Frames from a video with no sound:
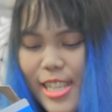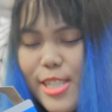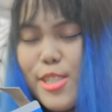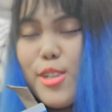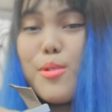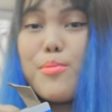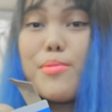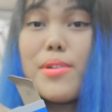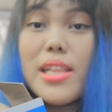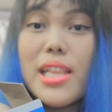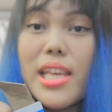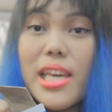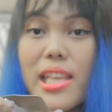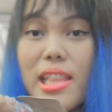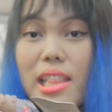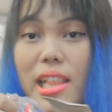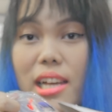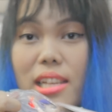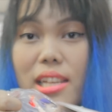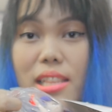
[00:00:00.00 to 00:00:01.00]
Sobrang liit
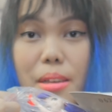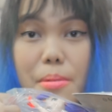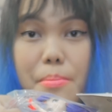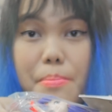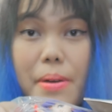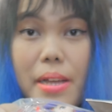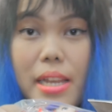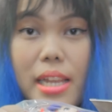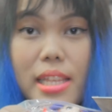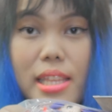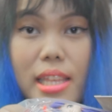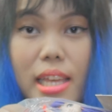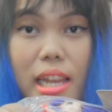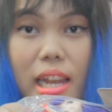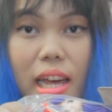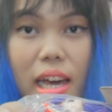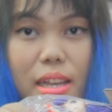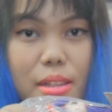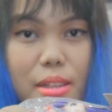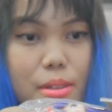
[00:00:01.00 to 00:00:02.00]
lang din pala
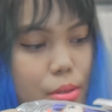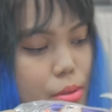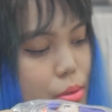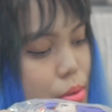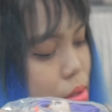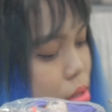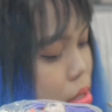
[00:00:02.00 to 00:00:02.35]
nila no, dun